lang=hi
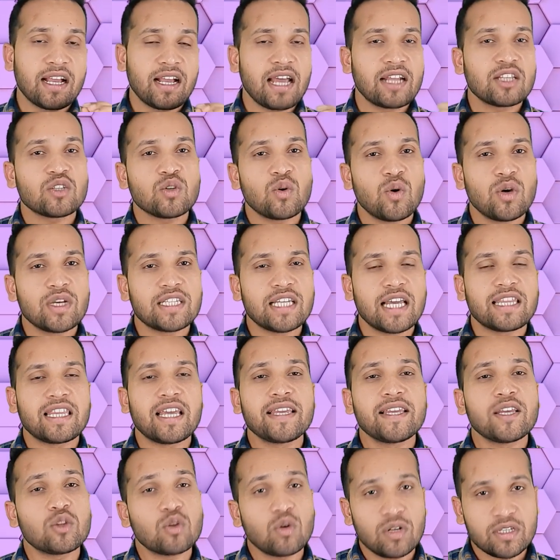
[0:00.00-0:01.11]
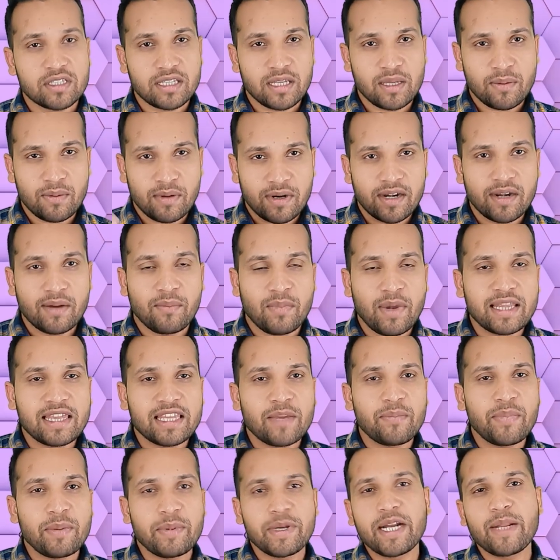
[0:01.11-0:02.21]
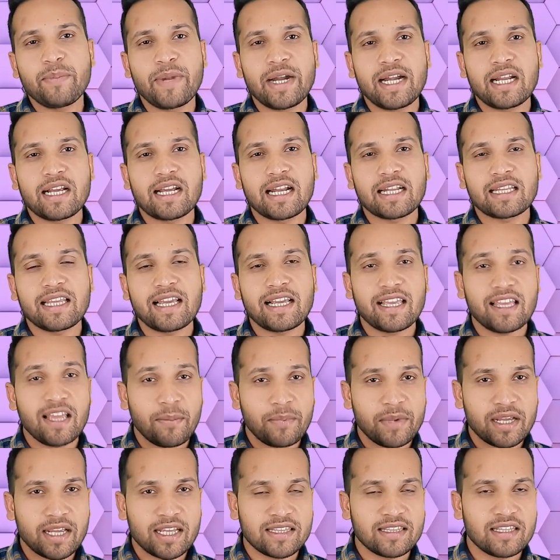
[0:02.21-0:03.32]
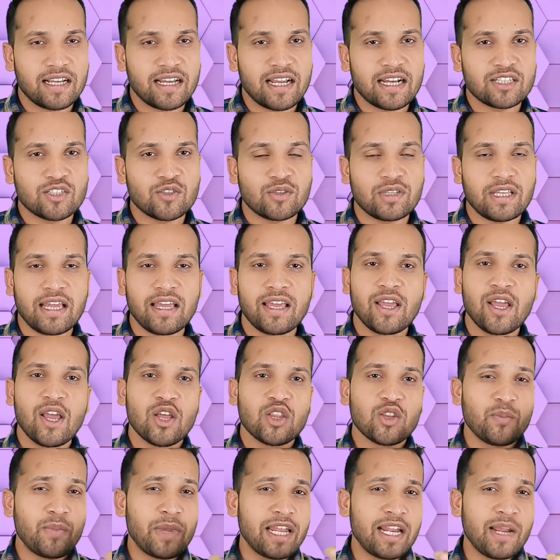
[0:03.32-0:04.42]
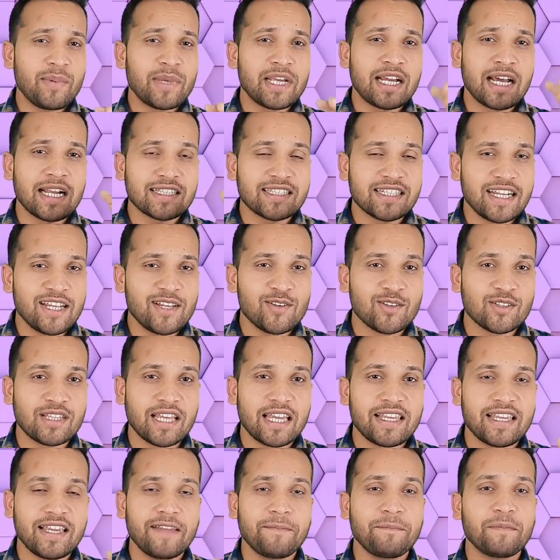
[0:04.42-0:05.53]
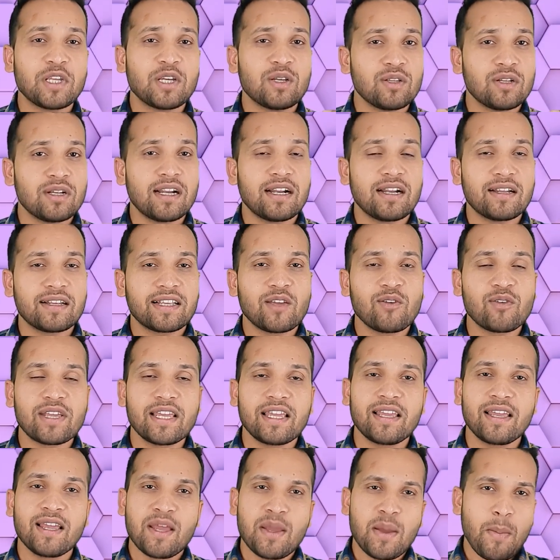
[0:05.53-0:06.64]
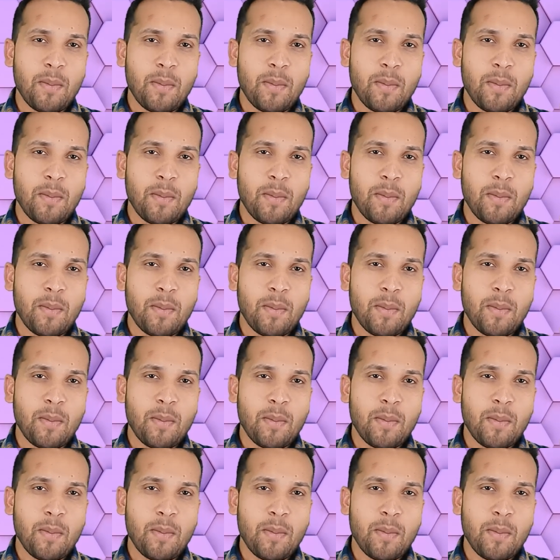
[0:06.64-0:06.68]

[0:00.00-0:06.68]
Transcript: खर्च हो ही जाता है ये थोड़ी से बंदे पे भी डिपेंड करता है कि आप कितना खर्च होता है मेरा भी खर्च नहीं होता ये क्योंकि